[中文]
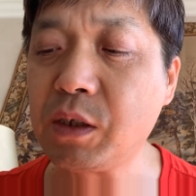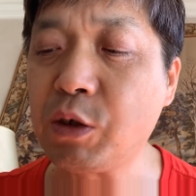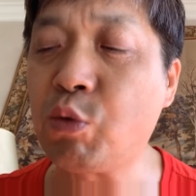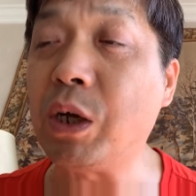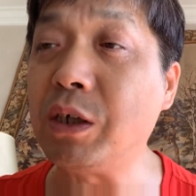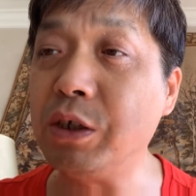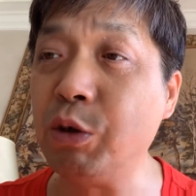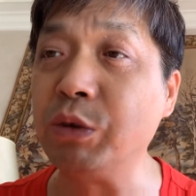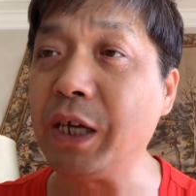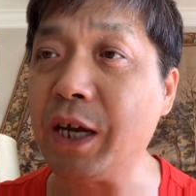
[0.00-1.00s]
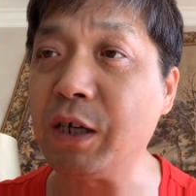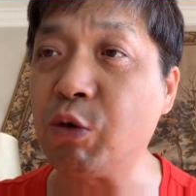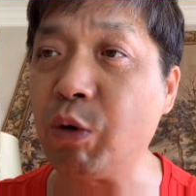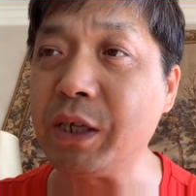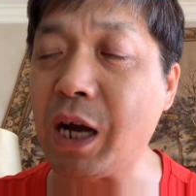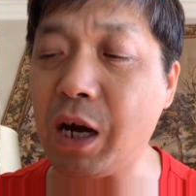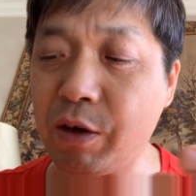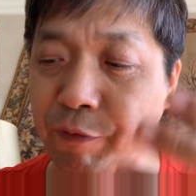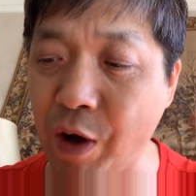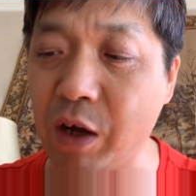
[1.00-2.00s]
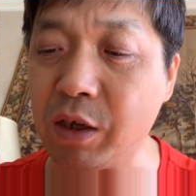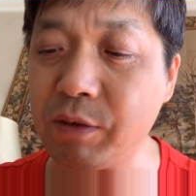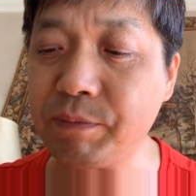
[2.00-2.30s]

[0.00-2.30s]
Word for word: 关了六年，关押放了。